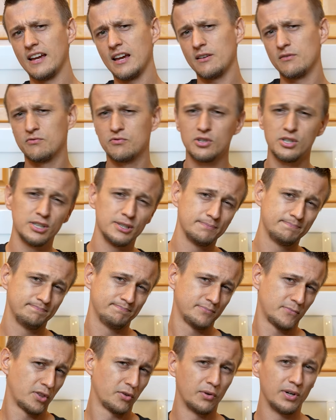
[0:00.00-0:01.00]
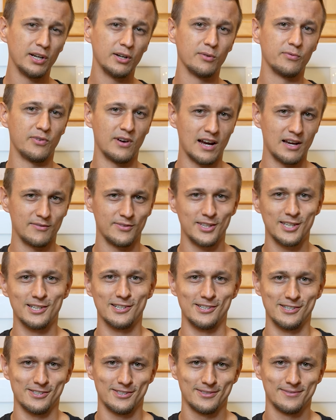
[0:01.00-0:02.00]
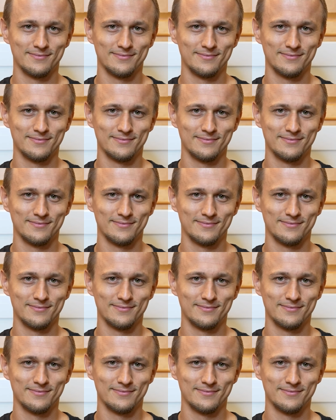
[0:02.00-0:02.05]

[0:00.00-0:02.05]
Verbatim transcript: cada dos o tres años.